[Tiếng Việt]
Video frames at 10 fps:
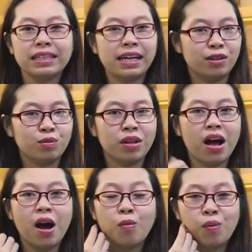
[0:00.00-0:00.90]
da rẻ chúng
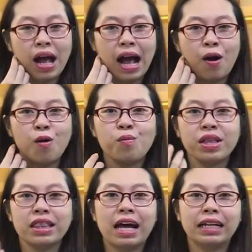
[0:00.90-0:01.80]
ta hồng hào, không
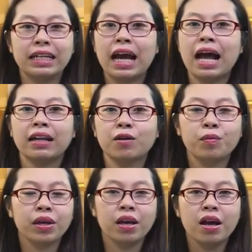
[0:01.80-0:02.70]
bị tàn nhang,
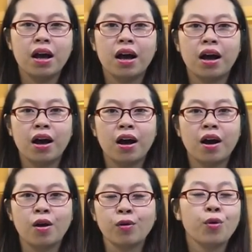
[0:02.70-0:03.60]
không bị
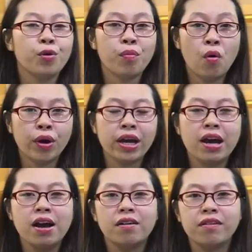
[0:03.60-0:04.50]
uh, đổi mồi
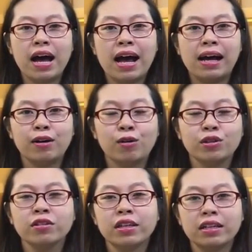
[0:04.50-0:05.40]
và
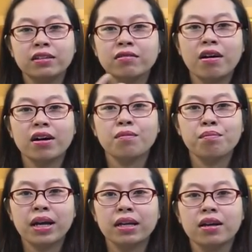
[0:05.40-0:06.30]
nó sẽ chữa
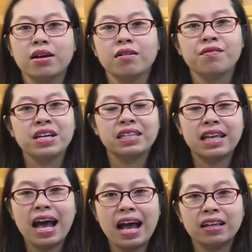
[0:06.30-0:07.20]
các bệnh về
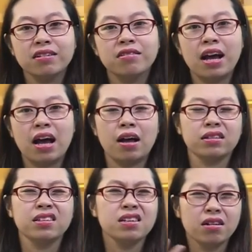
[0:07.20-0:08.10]
da như là
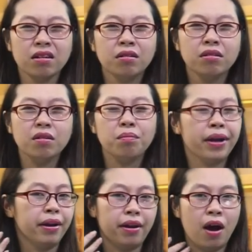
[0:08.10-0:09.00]
dị ứng,
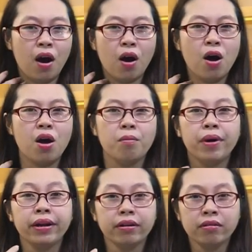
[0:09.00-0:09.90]
mẩn đỏ,
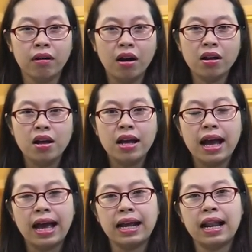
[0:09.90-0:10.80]
mẩn ngứa
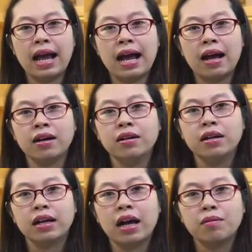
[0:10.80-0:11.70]
hay là
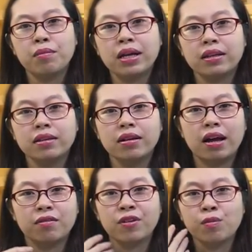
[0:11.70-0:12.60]
các bệnh như
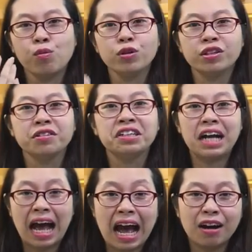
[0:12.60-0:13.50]
là về mụn trứng
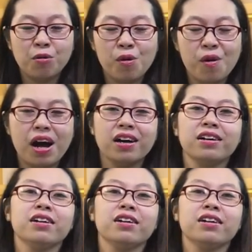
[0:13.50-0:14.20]
cá đúng không ạ?